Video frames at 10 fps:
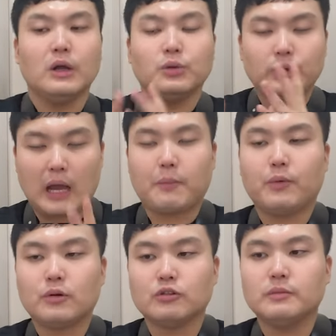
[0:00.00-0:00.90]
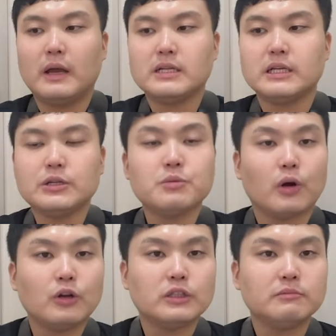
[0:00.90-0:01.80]
또 이 악보를 구매하시기 좀
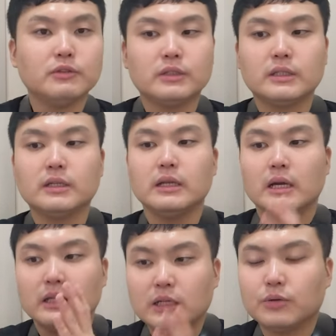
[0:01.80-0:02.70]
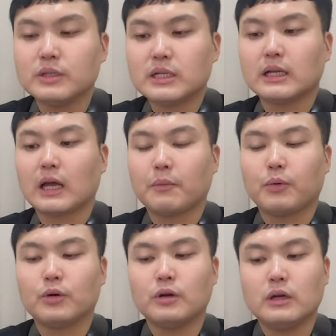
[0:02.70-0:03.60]
어려우신 분들은 들꽃이라는
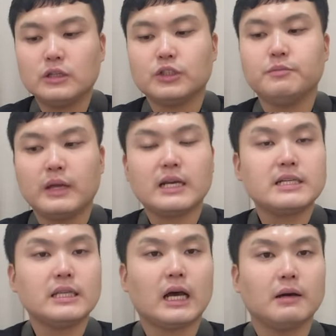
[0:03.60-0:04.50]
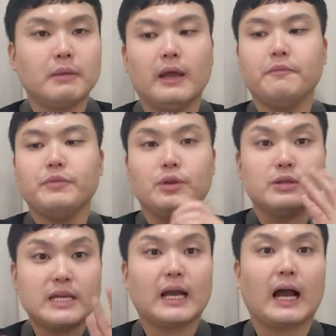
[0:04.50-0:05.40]
악보를 준비하신 다음에 이
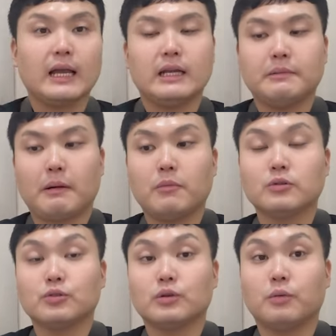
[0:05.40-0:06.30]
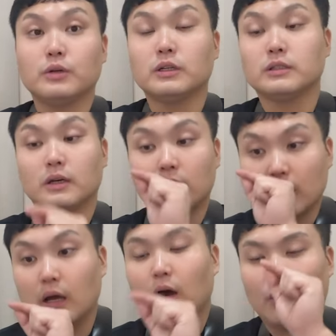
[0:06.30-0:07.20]
제 강의를 반복적으로 보셔서
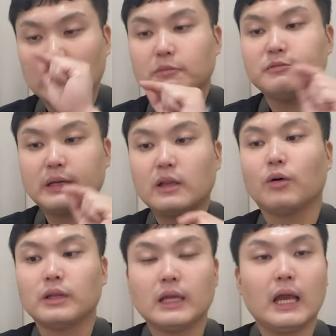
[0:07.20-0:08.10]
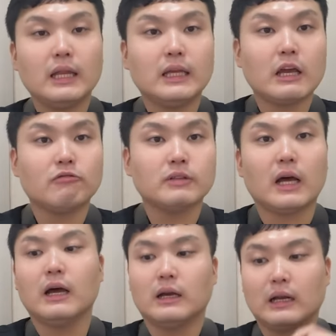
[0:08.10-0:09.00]
어디 부분에다 어떻게 해야
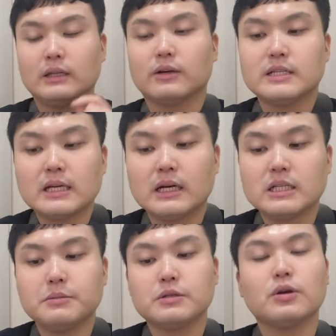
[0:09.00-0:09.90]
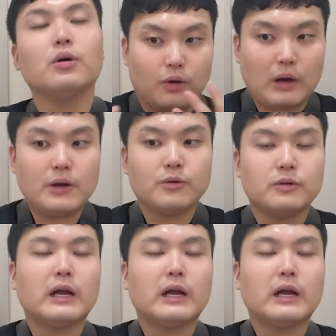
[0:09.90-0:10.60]
되겠구나 라는 걸 체크하시면서 활용을